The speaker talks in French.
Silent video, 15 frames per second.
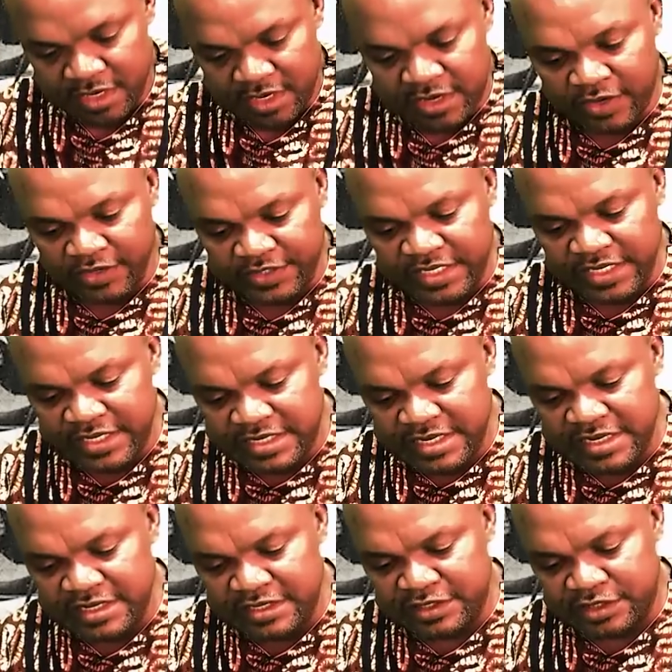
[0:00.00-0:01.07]
Quand ils
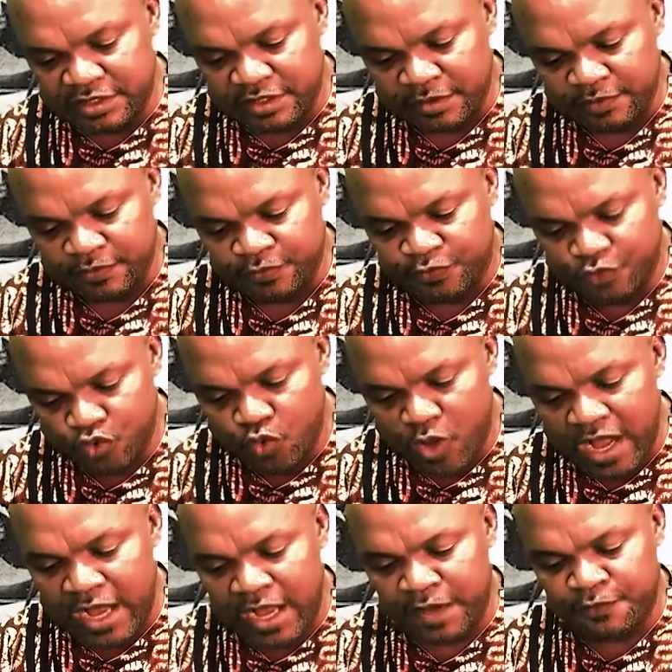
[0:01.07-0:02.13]
disent
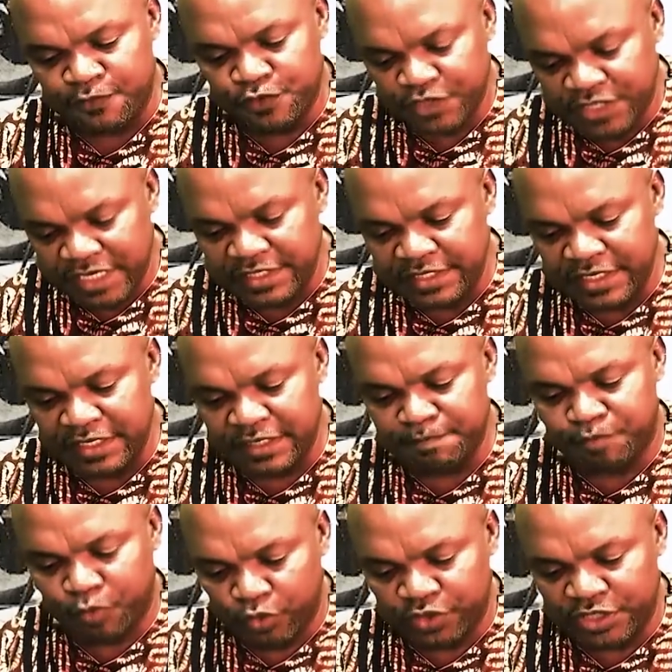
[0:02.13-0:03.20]
vouloir vous aider,
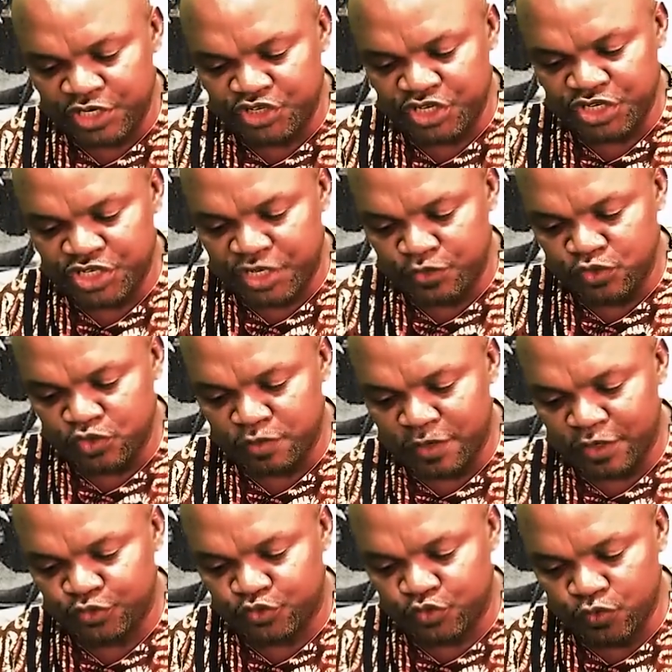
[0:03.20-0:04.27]
protéger
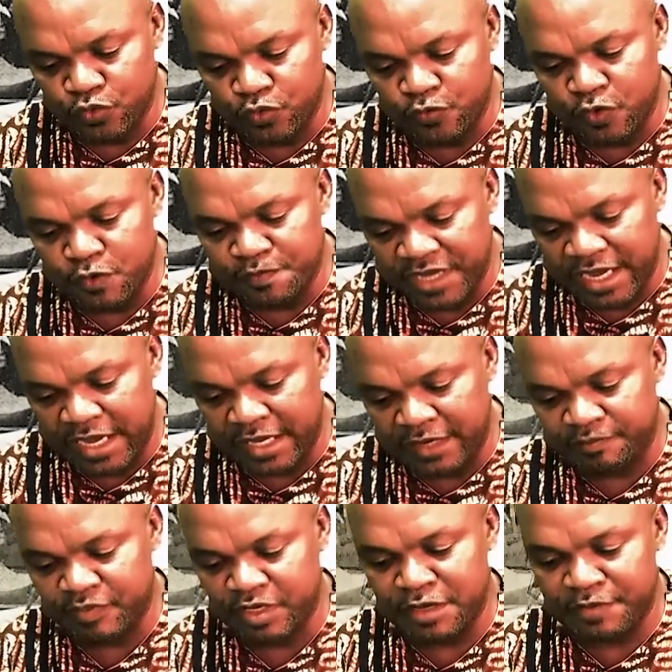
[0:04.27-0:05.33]
jalousement tous vos biens,
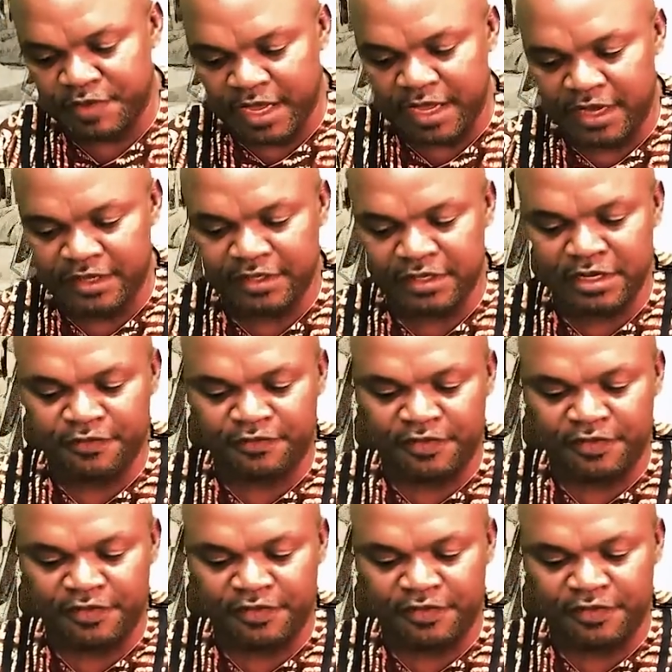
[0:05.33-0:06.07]
eh bien, ils